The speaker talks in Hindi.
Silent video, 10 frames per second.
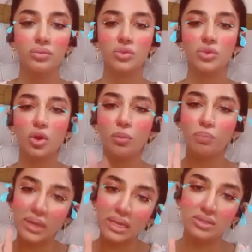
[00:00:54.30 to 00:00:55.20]
तो
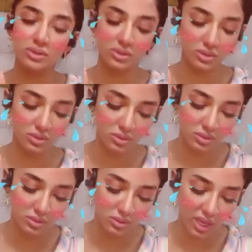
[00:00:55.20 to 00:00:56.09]
प्लीज
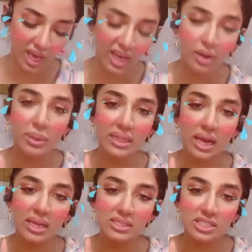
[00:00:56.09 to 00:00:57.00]
हर बंदा
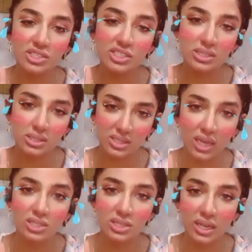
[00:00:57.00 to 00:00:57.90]
इसी चीज के
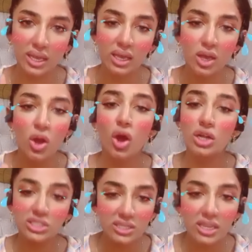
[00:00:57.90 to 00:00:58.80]
साथ चले और
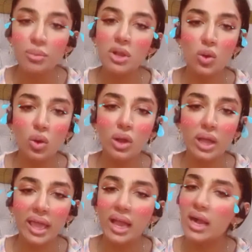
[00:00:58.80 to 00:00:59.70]
जितने भी लोग
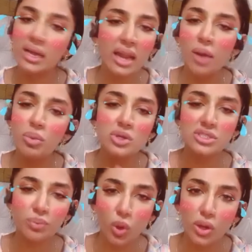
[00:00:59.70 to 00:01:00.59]
हैं अगर आप लोग
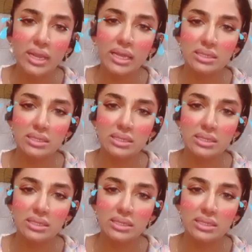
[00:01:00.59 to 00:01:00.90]
सपोर्ट नहीं कर